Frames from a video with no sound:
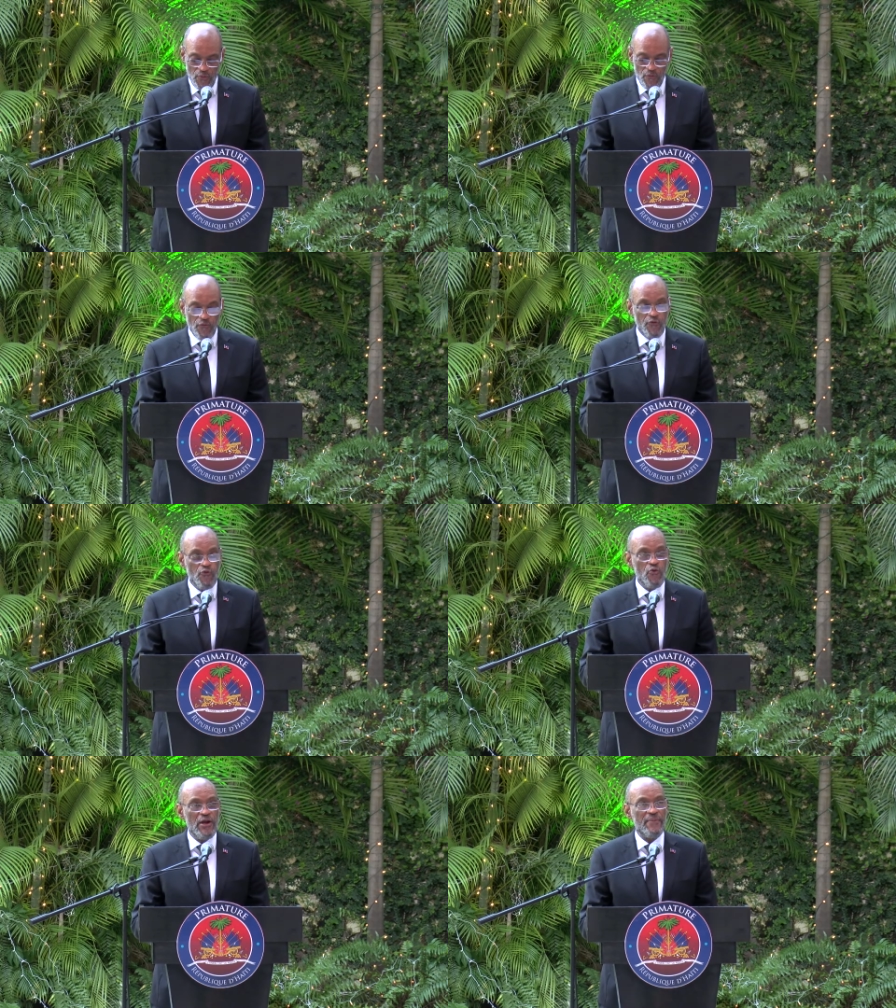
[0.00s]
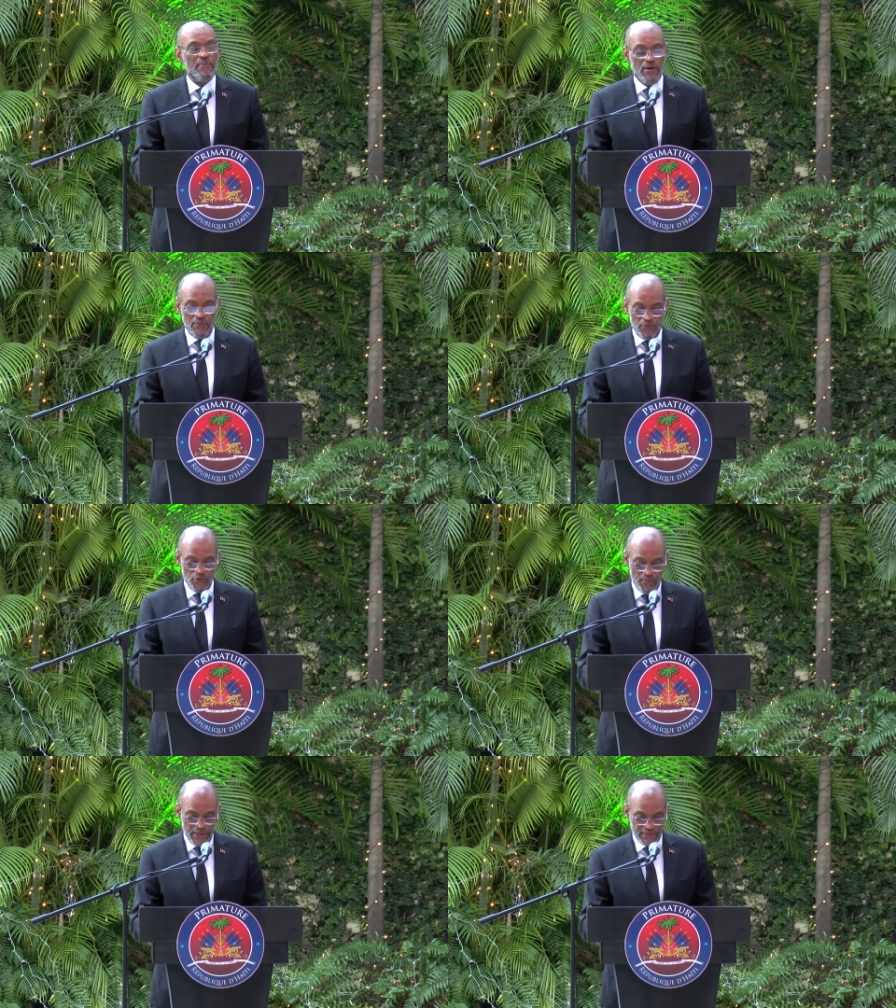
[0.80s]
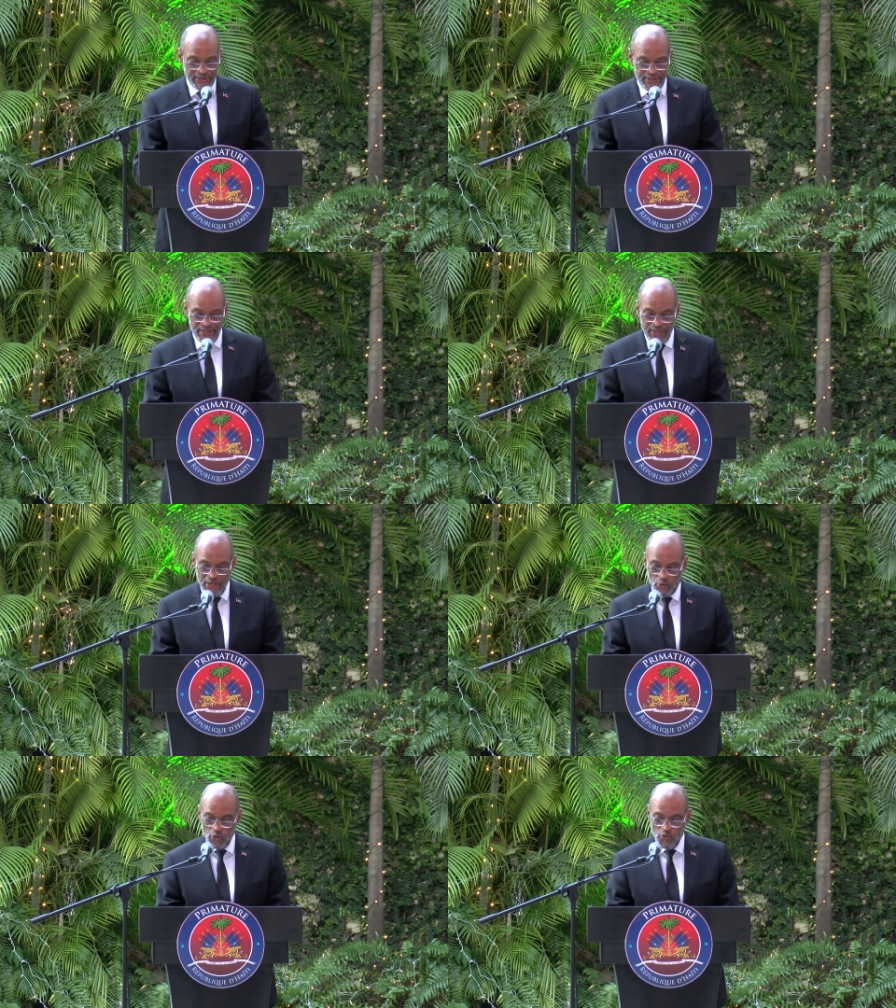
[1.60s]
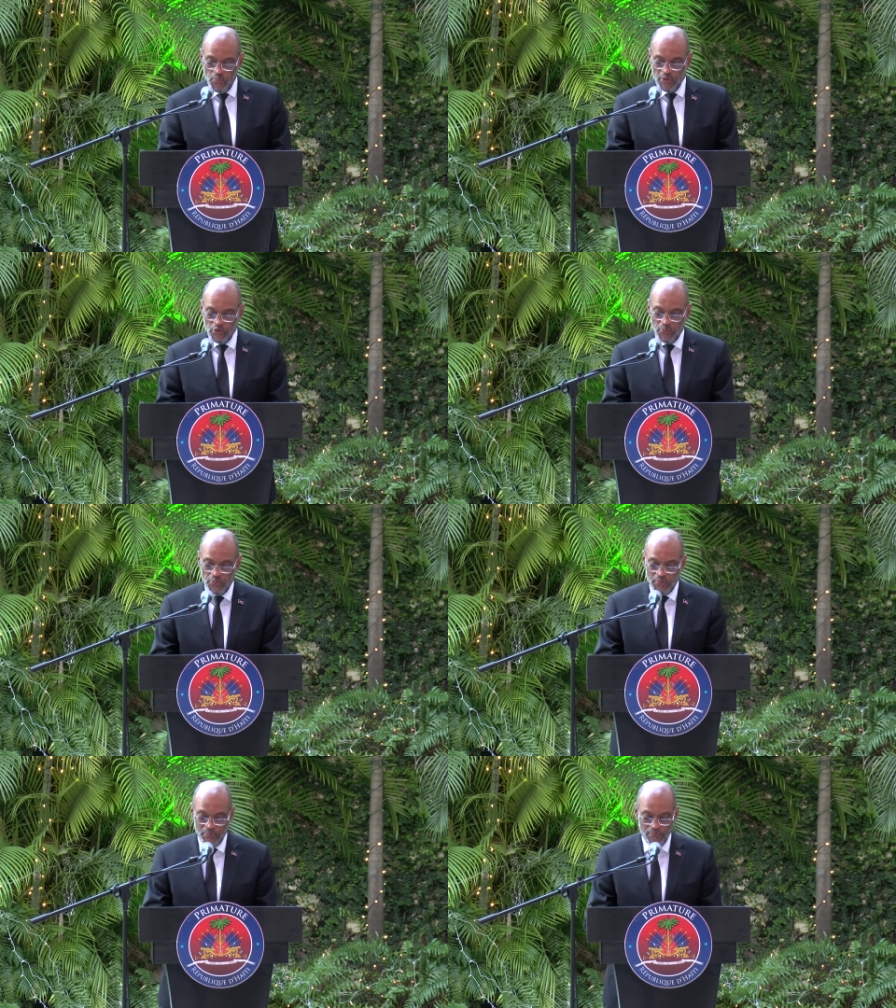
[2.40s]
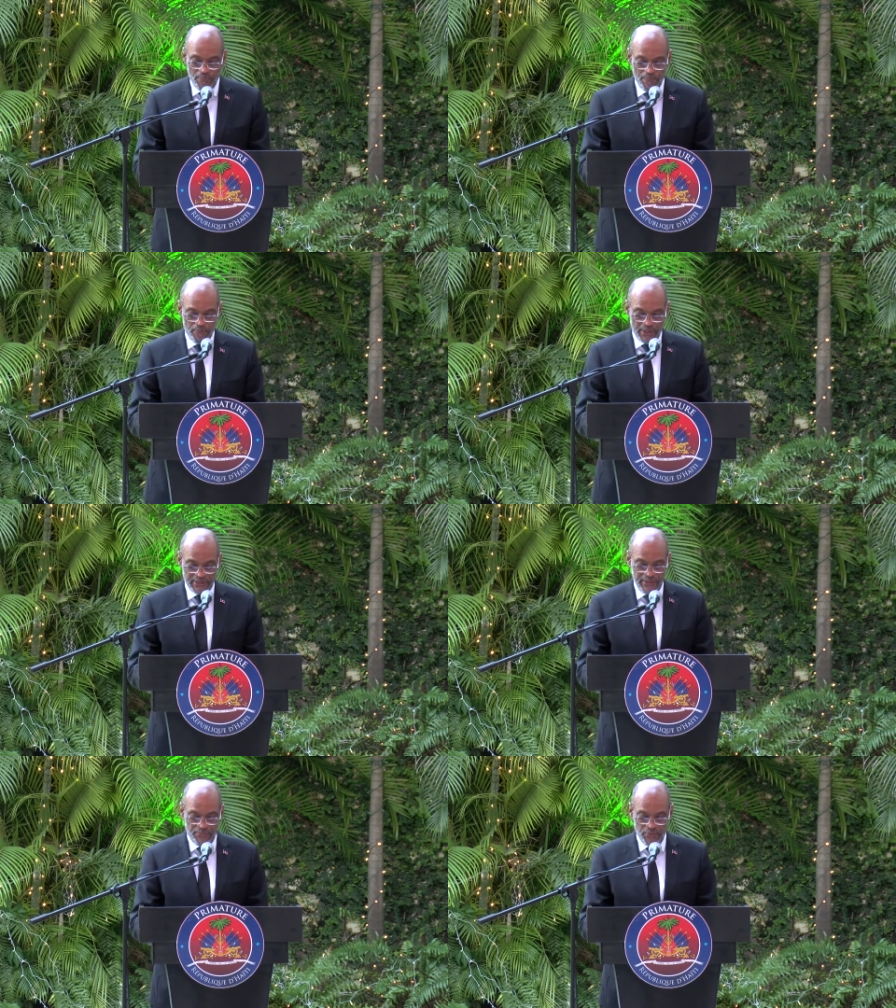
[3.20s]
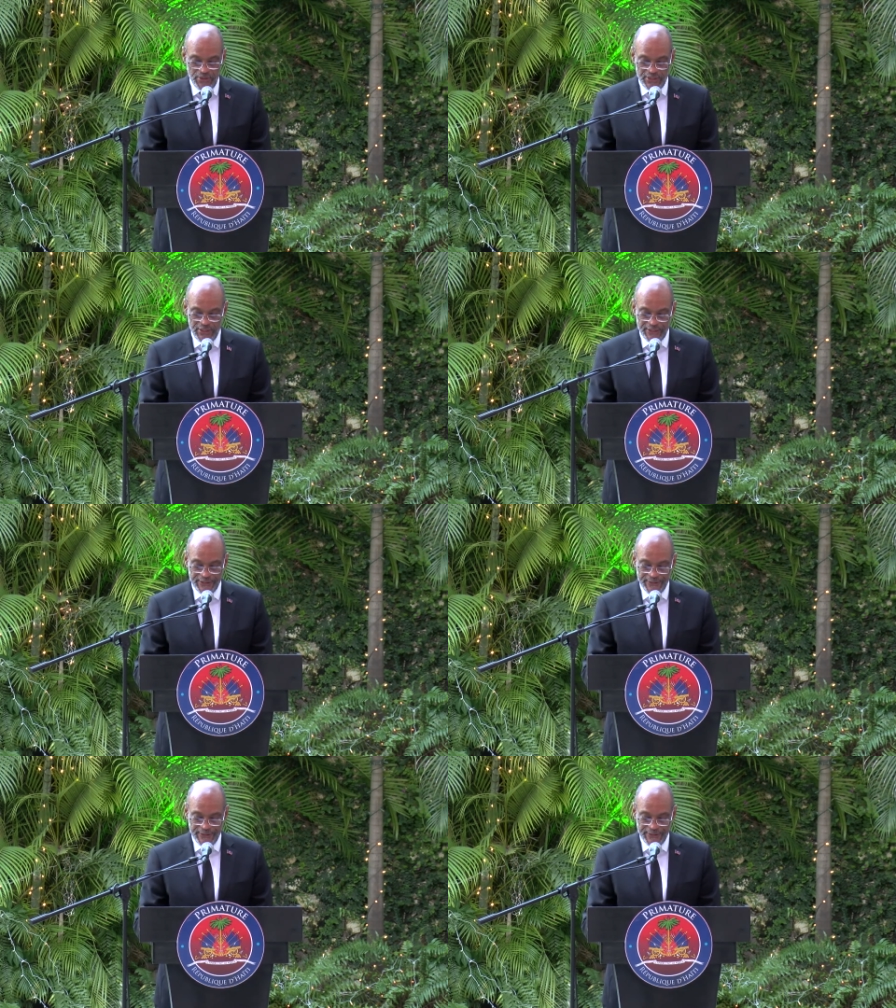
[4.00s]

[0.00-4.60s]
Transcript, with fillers: vous les membres de partis et regroupements de partis politiques,